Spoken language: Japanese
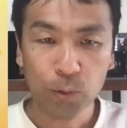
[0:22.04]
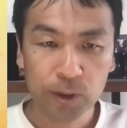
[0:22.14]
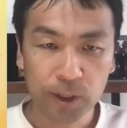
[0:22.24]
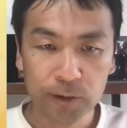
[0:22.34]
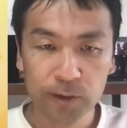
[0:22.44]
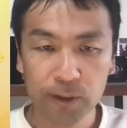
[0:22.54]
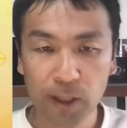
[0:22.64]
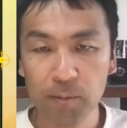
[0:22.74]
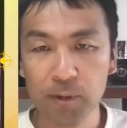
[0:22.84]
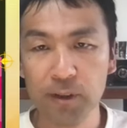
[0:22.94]

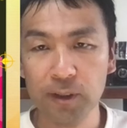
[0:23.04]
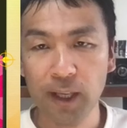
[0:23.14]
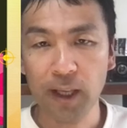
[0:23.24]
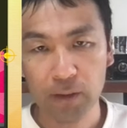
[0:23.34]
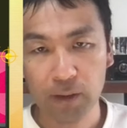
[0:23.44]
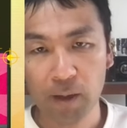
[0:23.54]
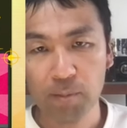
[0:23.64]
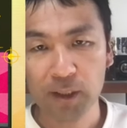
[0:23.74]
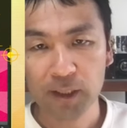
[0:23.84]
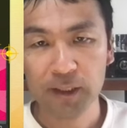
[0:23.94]
ンシェルジュサービスで販
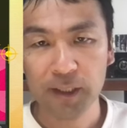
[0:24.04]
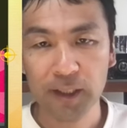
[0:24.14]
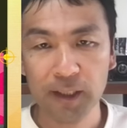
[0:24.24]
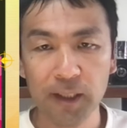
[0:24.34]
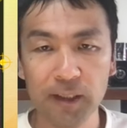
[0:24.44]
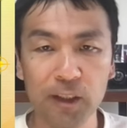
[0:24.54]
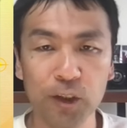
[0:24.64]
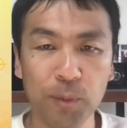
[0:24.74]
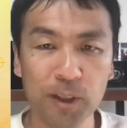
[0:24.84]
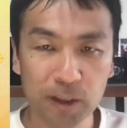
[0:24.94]
売させていただいた
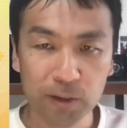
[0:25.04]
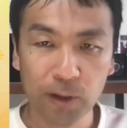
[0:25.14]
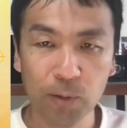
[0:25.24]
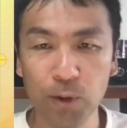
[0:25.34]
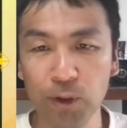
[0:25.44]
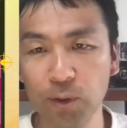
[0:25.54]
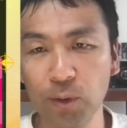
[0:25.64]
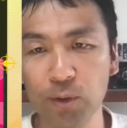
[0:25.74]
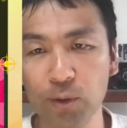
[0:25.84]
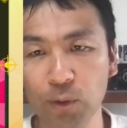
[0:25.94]
スペシャルなコイン
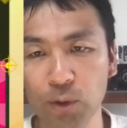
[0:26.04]
の